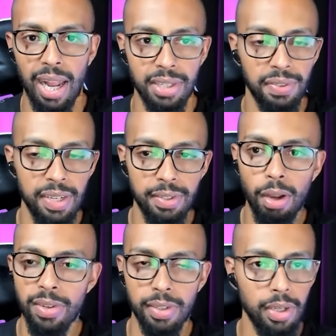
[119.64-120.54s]
Às vezes
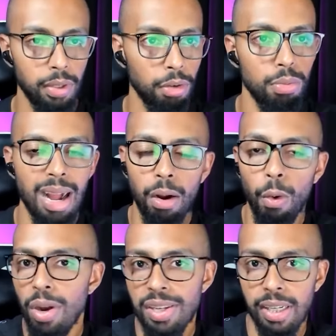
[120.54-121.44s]
está escrito alguma
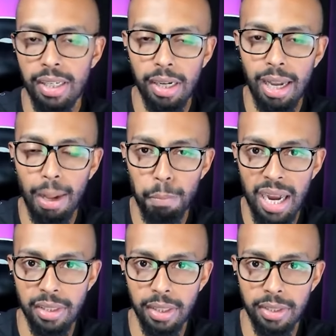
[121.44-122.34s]
coisa ali naquela
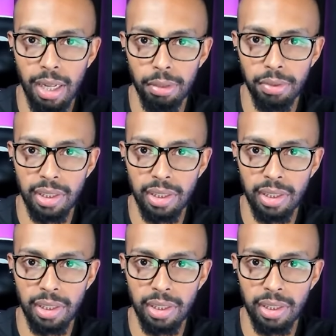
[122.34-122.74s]
página que está